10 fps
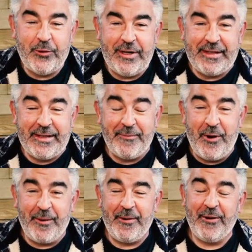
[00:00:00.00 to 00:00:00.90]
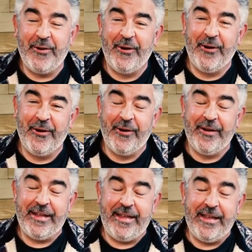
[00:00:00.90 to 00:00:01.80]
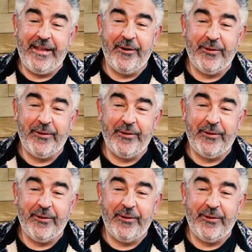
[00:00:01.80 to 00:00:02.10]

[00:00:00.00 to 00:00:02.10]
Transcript: dans l'accès membre euh, et euh,